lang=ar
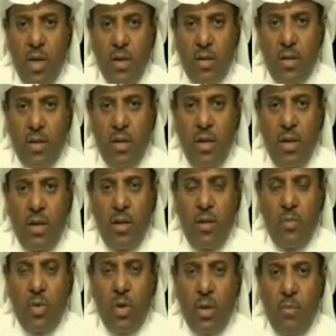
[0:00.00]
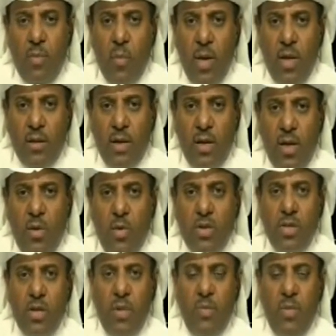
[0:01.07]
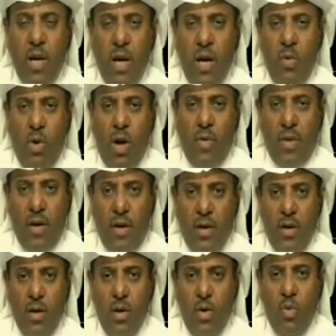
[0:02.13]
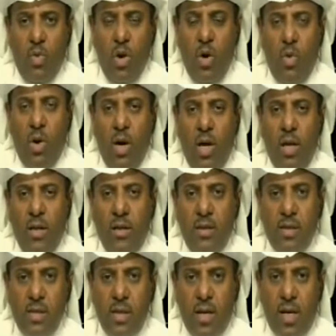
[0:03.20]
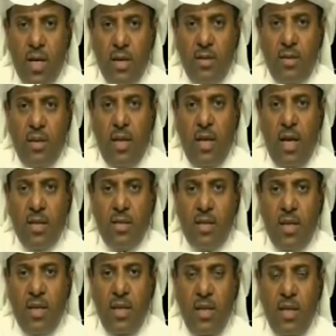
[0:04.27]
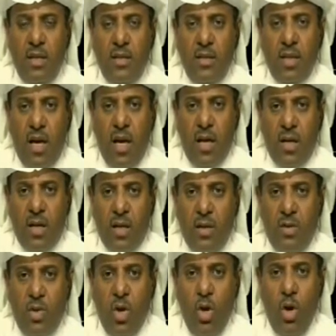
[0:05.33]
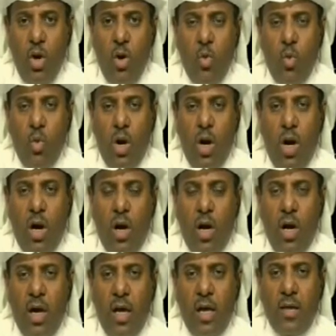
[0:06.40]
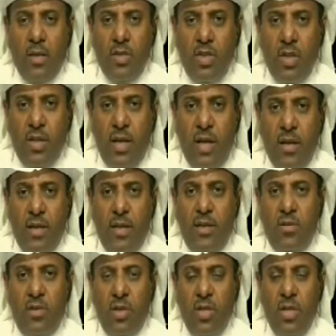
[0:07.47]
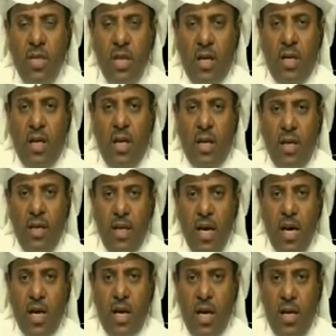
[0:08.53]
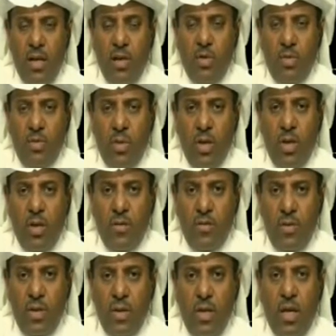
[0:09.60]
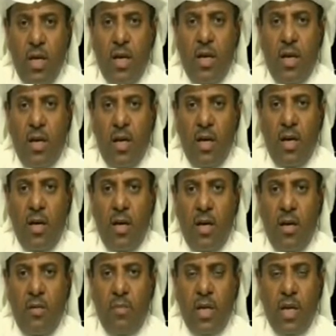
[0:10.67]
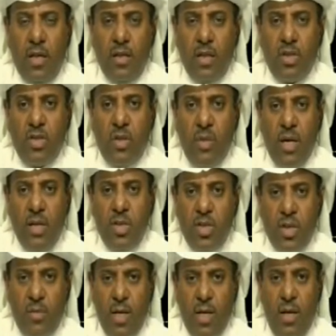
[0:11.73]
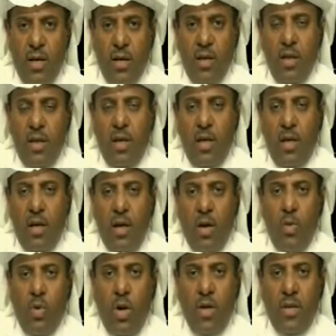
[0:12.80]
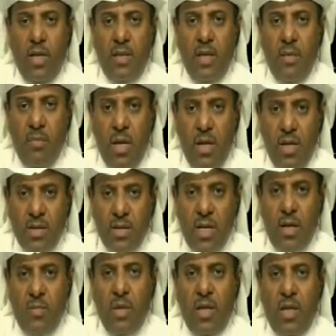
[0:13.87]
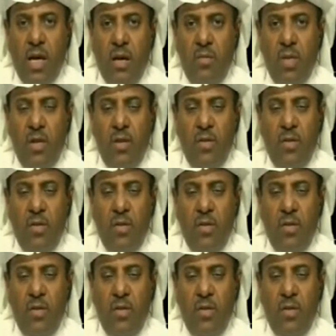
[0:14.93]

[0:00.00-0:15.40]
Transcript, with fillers: للمماطله وسببها واضح وهو الانتصارات العسكريه التي تحققت ويعني تضييق الخناق عليهم في آه، المناطق شمال الشمال آه، وإذا تم الحصار بالكامل